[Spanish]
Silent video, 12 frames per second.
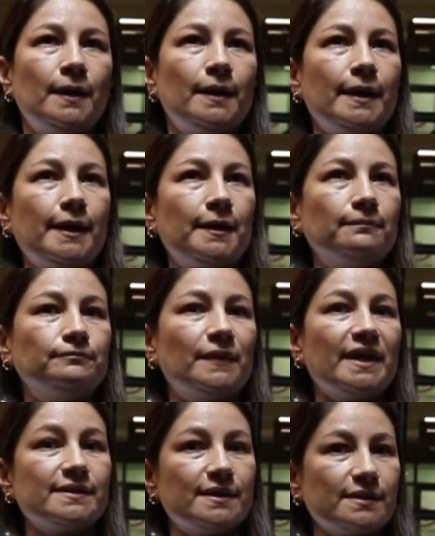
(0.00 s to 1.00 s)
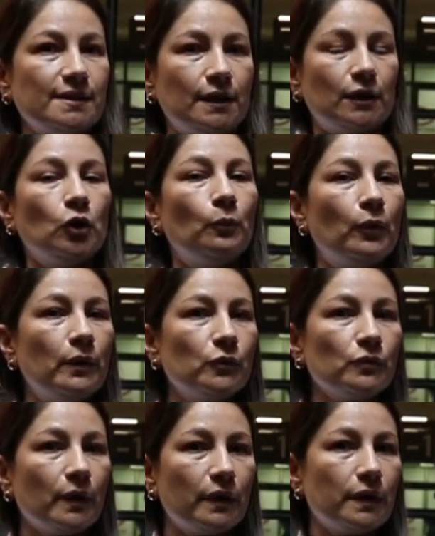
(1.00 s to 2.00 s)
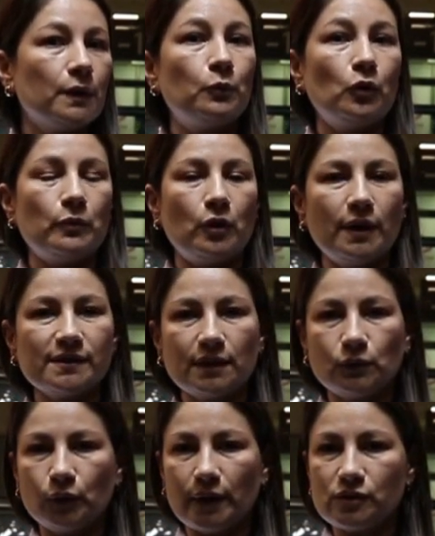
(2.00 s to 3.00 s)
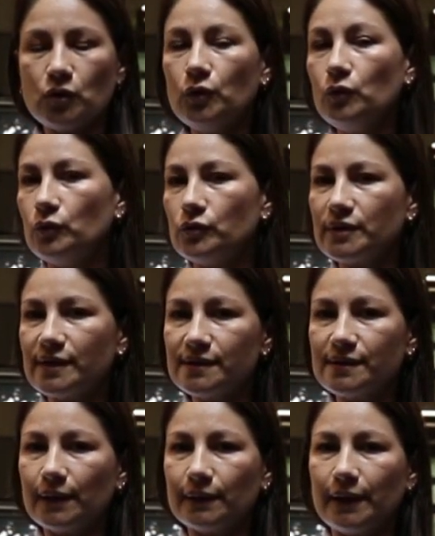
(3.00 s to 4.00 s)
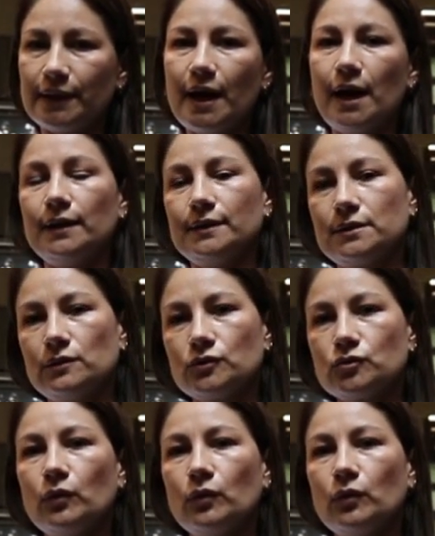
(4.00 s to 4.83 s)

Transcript: Eh, es decir, lo podemos medir por medio de la saturación o unos gases arteriales, los